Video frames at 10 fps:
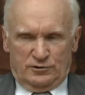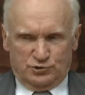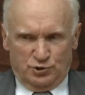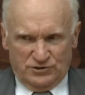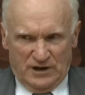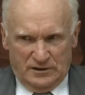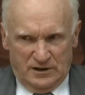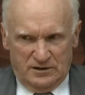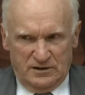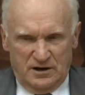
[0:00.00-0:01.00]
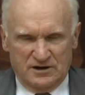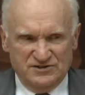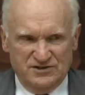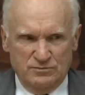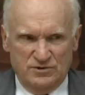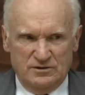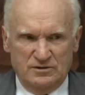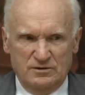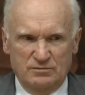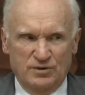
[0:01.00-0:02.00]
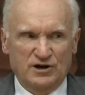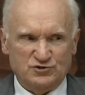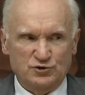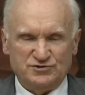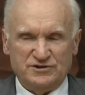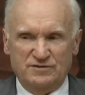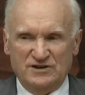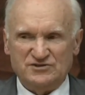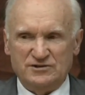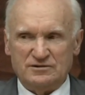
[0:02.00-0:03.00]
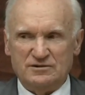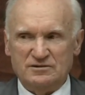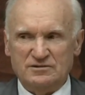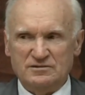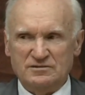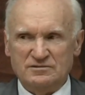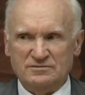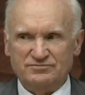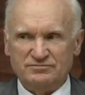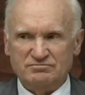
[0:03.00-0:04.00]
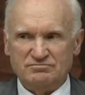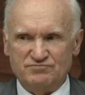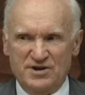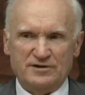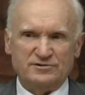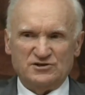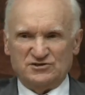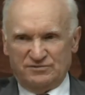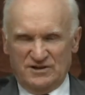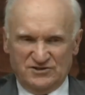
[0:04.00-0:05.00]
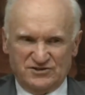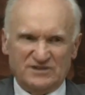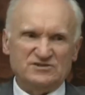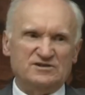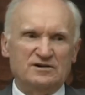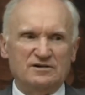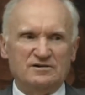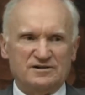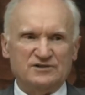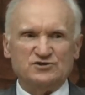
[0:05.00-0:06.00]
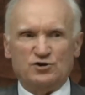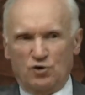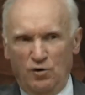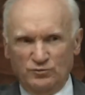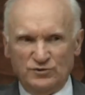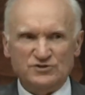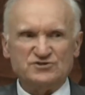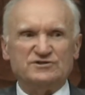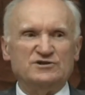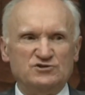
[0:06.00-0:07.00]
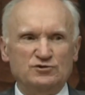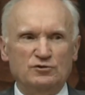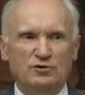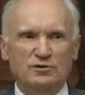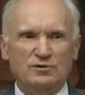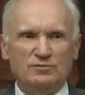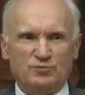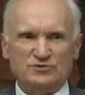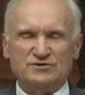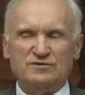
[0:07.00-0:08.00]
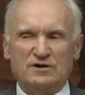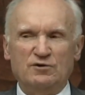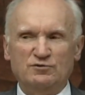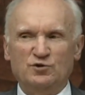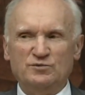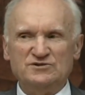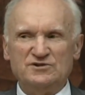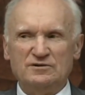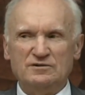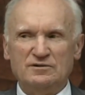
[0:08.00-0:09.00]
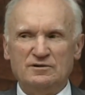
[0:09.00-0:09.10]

журнала Академии «Богословский вестник», первой же своей статье, разгромную статью, против кого, вы думаете?